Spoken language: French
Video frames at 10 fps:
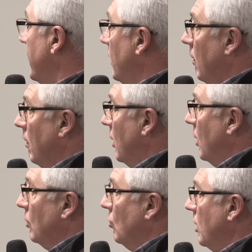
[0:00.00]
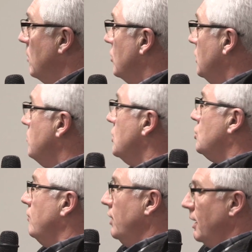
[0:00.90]
d'elle. Donc elle me dit moi
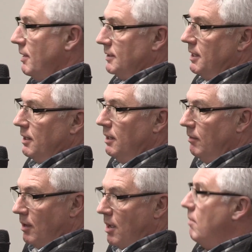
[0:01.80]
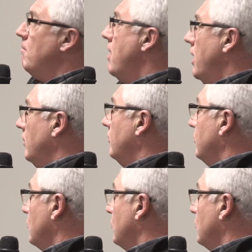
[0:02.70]
je voudrais m'installer, mais